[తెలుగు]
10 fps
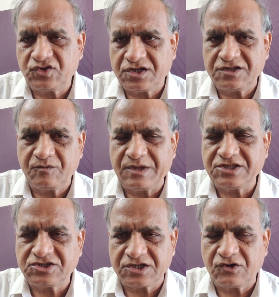జడ్జి
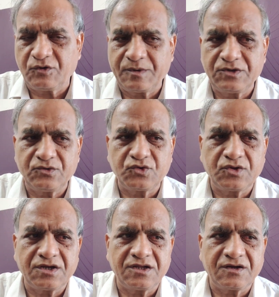బెంచ్కి లోబడి
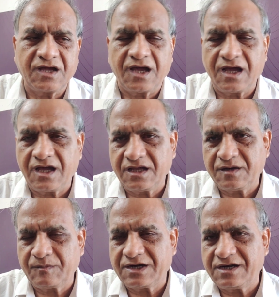ఉంటుంది అన్నారు
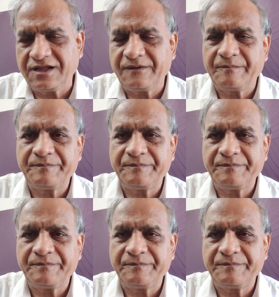ఆయన మళ్ళీ